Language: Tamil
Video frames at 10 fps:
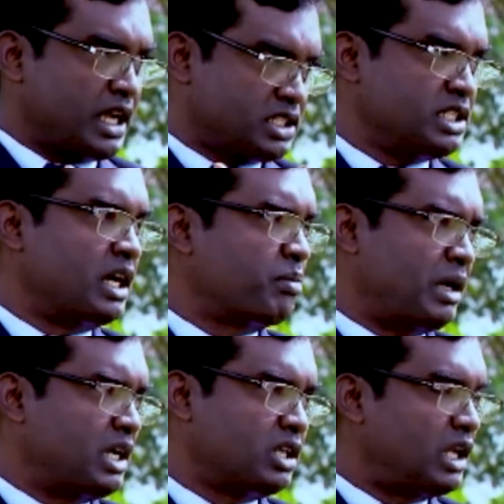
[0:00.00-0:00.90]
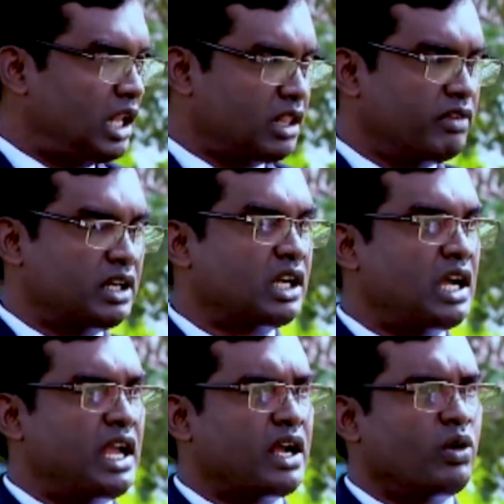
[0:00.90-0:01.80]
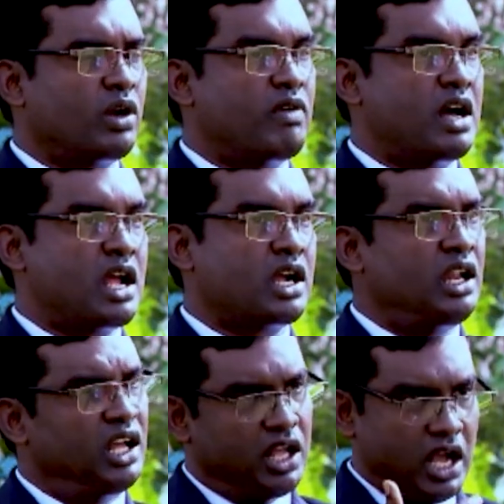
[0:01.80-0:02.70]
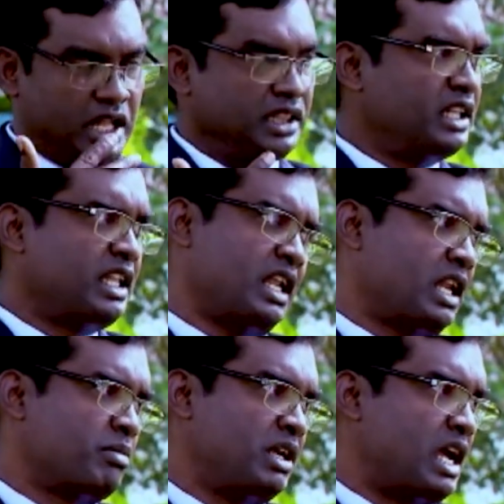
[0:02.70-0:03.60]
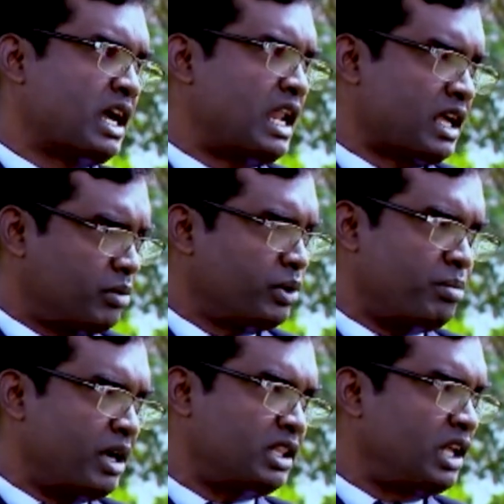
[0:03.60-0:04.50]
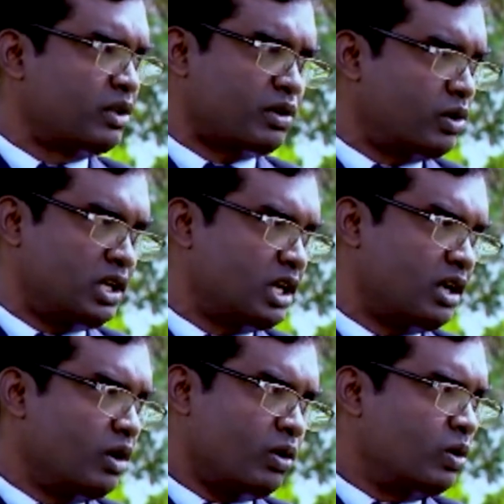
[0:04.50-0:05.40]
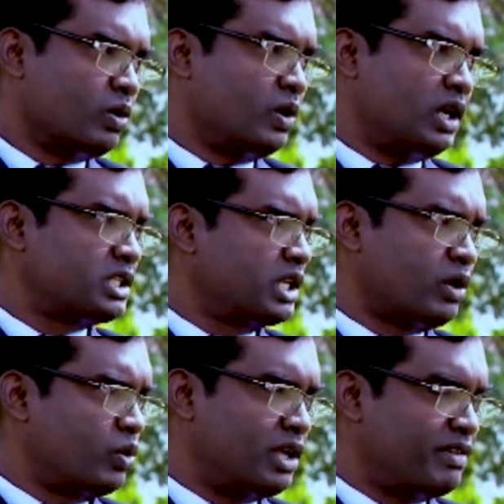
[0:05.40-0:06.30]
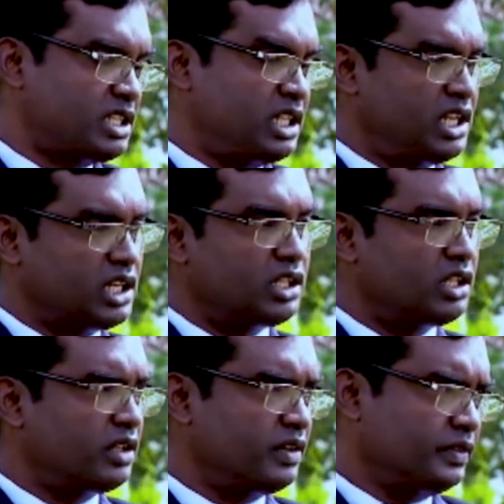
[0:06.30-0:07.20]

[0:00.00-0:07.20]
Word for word: ஆக்சிடென்ட் பட்டு அல்லது வெட்டுக்காயங்களோட வாராக்களை அந்தந்த நேரமே நாங்கள் அங்கே போய் பார்த்து அதுக்குரிய ஒழுங்குகளை செய்யக்கூடிய வசதி இருக்குது